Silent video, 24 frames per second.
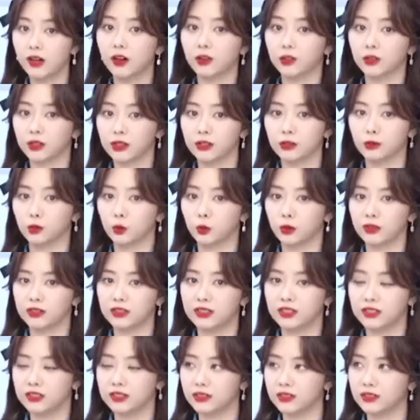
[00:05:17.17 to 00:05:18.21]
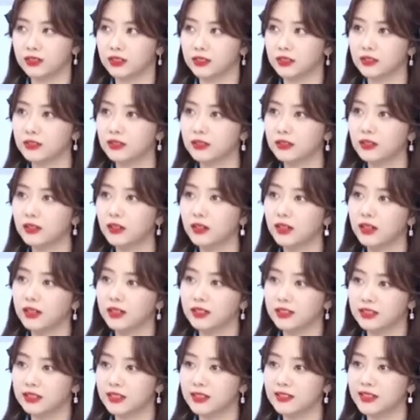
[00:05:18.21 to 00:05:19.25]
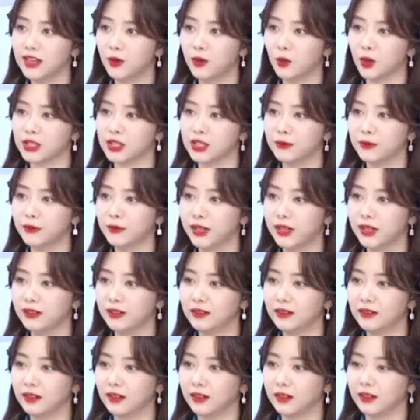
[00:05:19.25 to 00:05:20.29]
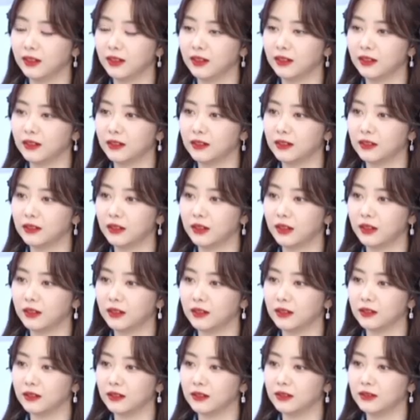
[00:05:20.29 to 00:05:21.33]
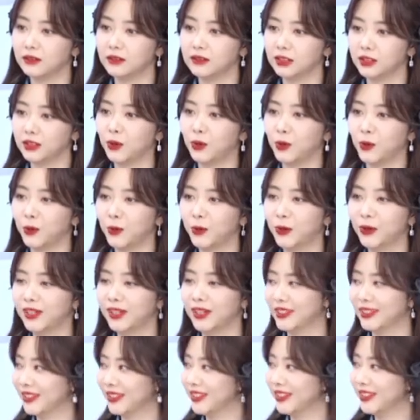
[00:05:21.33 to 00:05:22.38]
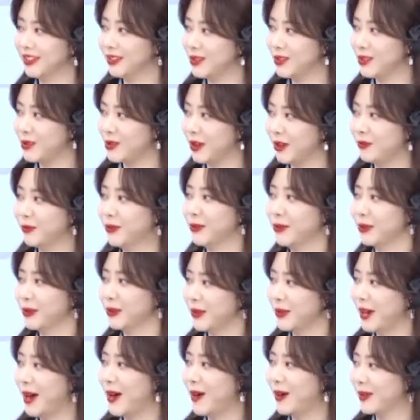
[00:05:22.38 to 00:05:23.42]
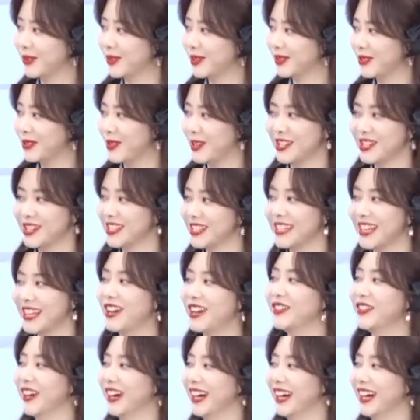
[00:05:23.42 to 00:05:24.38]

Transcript: 哦，很多。其其实现在我身边的呃，几乎。全部都要，全是三